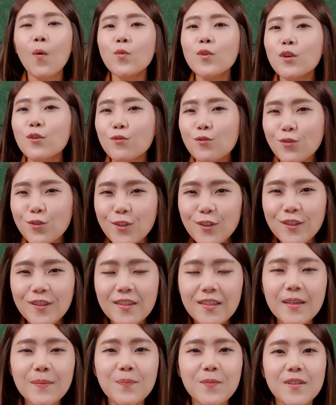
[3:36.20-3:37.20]
오늘
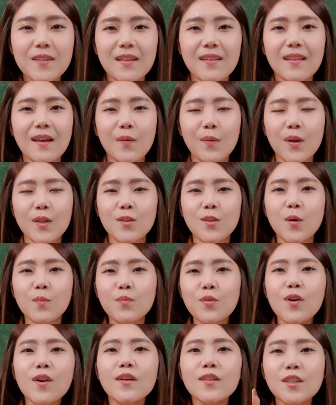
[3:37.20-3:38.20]
꿀팁 드린다고 했죠.
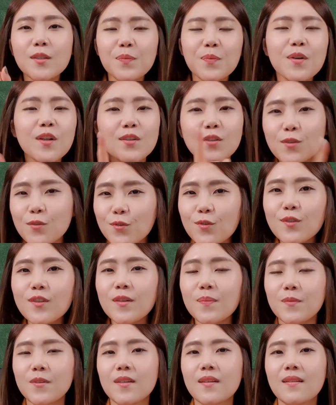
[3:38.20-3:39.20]
플러스 플러스
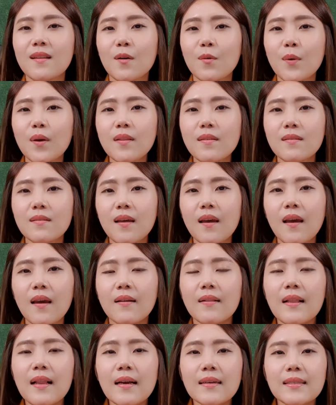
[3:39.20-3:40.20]
꿀팁 드린다고
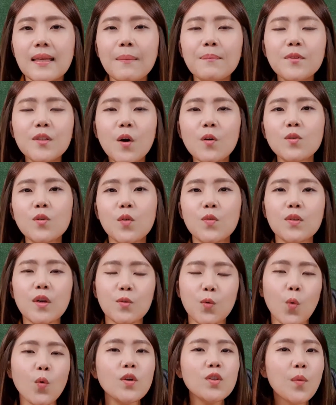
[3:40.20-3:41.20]
했는데
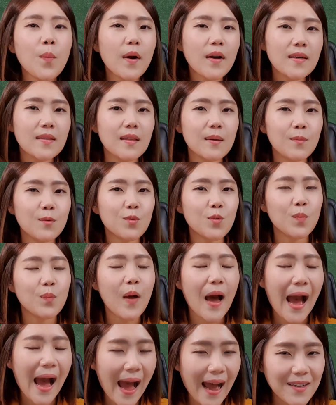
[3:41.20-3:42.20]
삼성전자 여기서만 끝나면
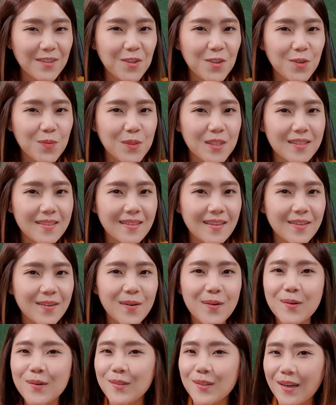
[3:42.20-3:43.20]
좀 아쉬움이
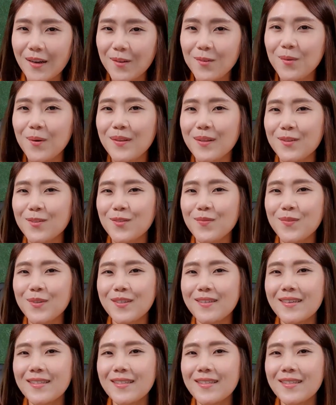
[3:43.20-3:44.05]
있잖아요. 그래서 제가 또 하나 준비를